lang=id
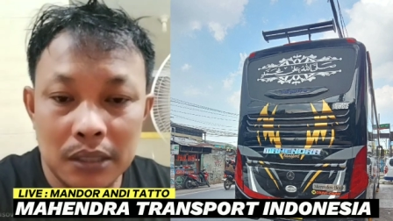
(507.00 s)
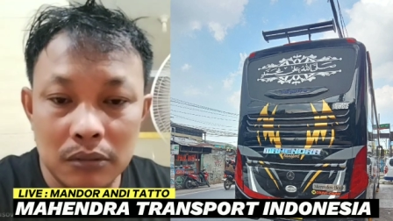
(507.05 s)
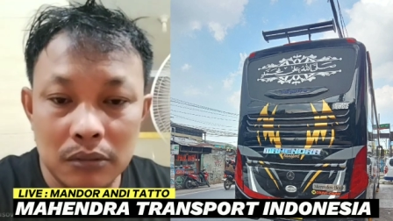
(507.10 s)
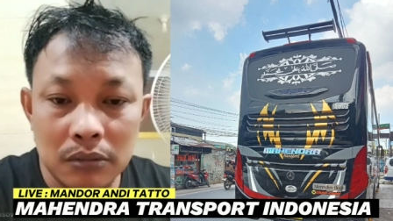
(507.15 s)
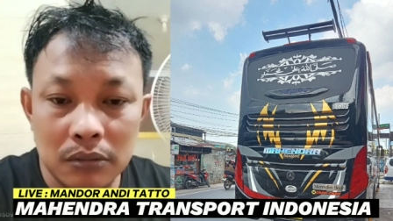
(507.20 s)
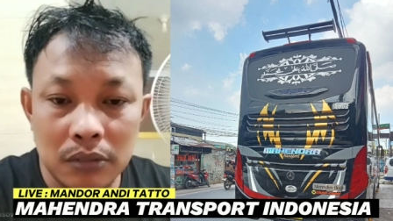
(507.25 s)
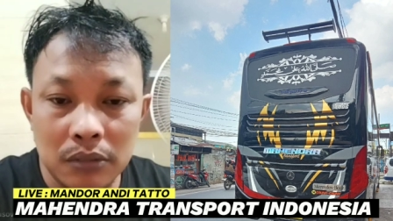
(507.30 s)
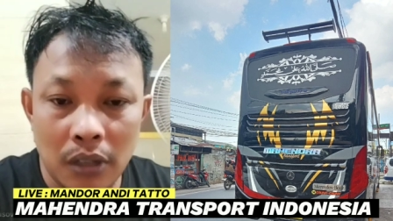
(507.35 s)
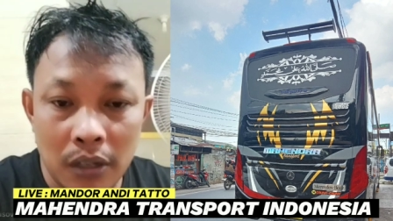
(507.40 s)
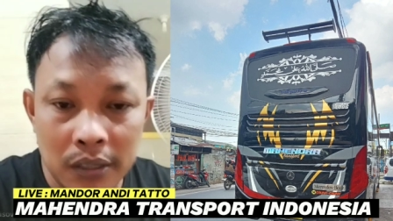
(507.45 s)

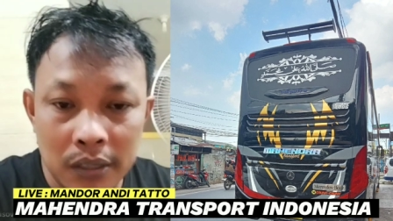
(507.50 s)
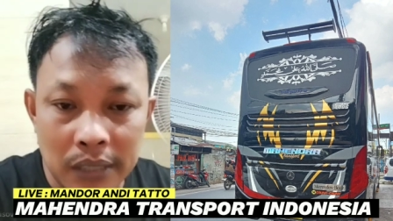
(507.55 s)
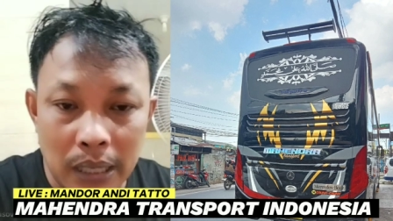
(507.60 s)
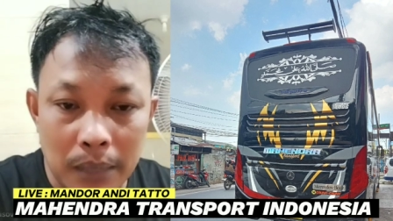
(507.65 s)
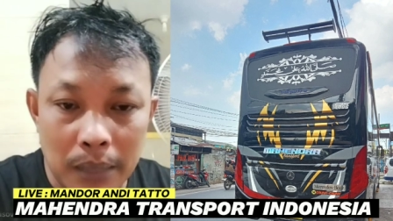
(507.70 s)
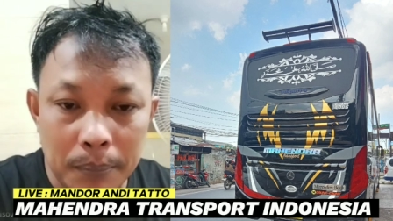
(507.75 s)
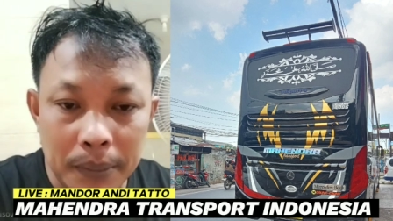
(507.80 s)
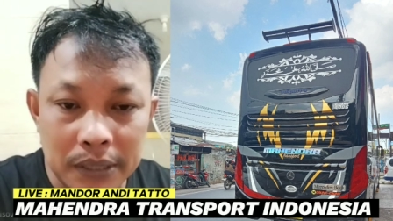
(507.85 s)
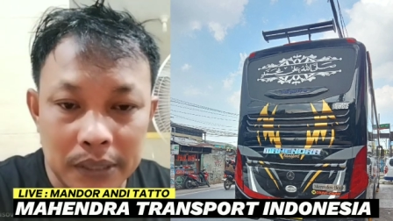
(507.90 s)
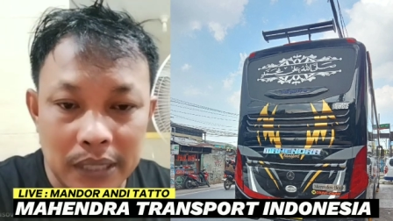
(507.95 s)
Mas Kunto
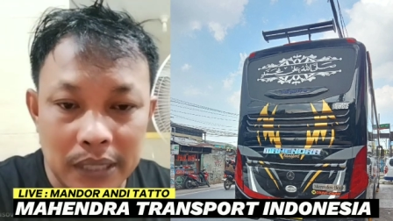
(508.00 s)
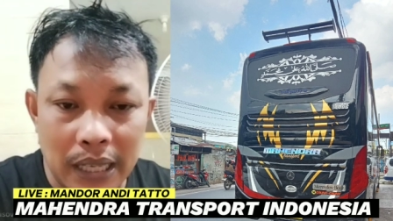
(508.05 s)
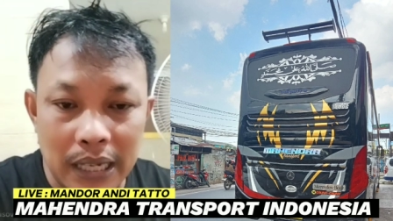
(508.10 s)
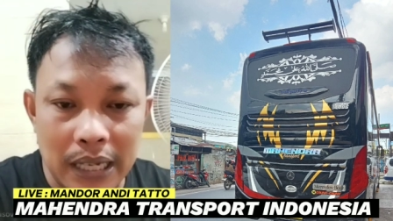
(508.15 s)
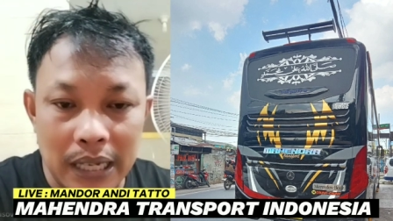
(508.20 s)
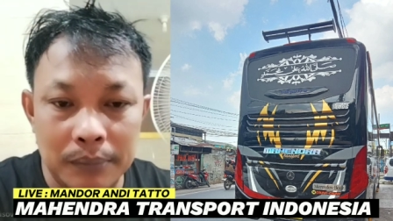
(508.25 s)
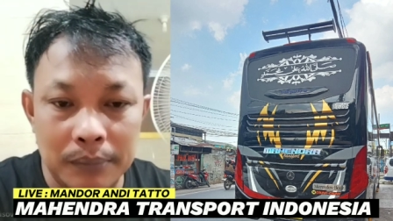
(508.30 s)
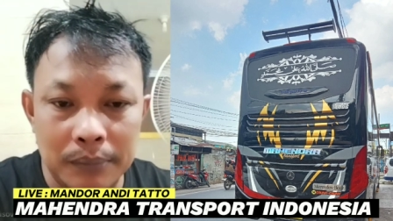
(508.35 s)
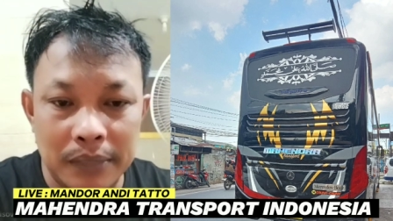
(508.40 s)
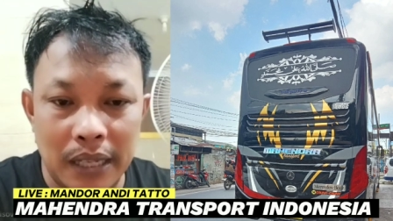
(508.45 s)
dapat
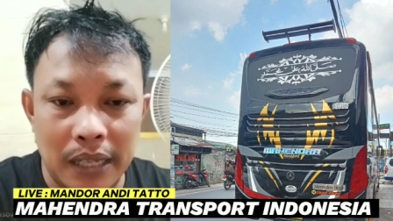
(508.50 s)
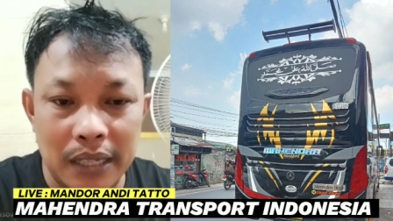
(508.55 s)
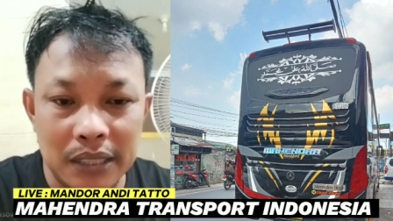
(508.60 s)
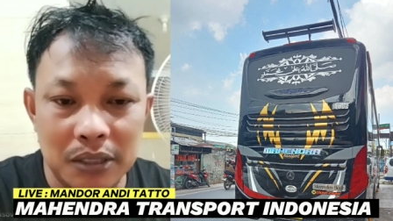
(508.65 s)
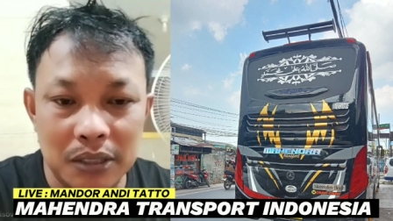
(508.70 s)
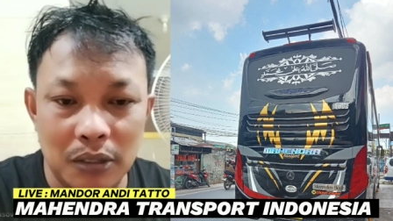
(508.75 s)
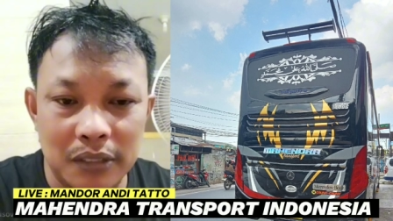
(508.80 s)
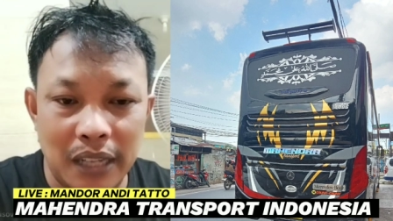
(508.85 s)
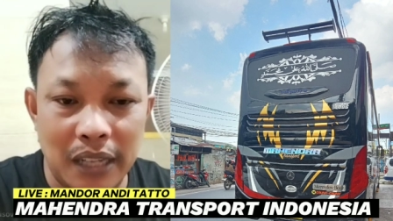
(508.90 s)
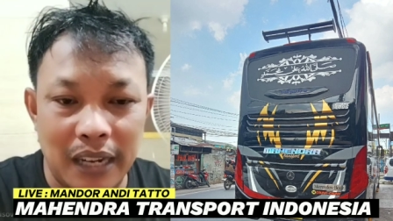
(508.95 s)
salam
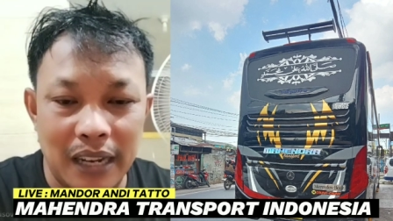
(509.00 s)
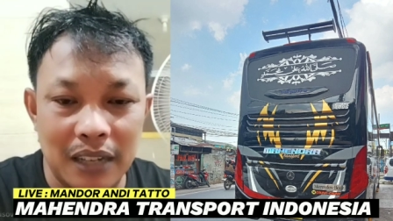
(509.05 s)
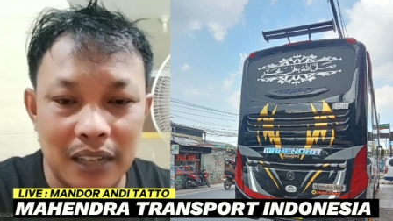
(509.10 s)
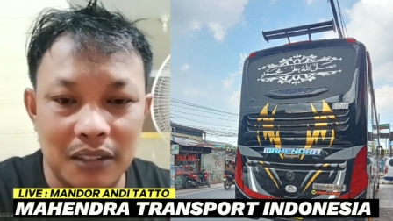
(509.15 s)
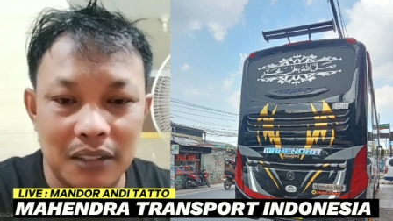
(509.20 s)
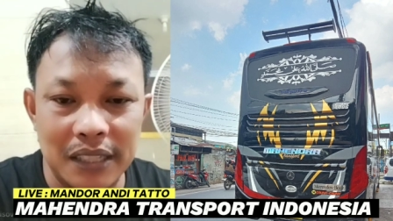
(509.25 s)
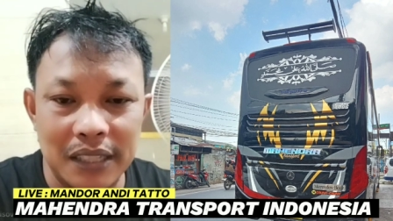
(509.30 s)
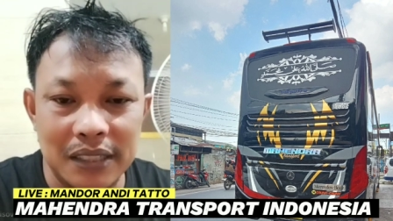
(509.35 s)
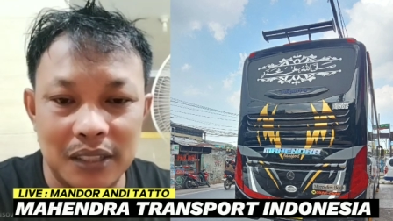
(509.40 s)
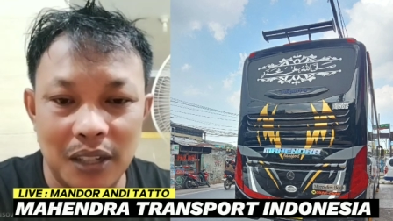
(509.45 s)
dari
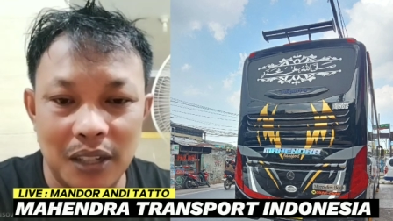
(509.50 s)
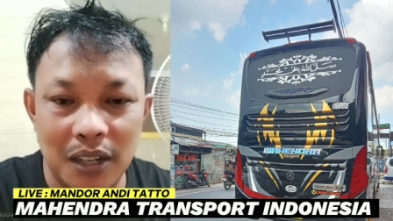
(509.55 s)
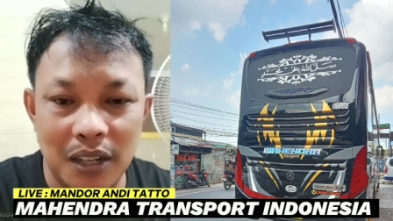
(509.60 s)
saudaraku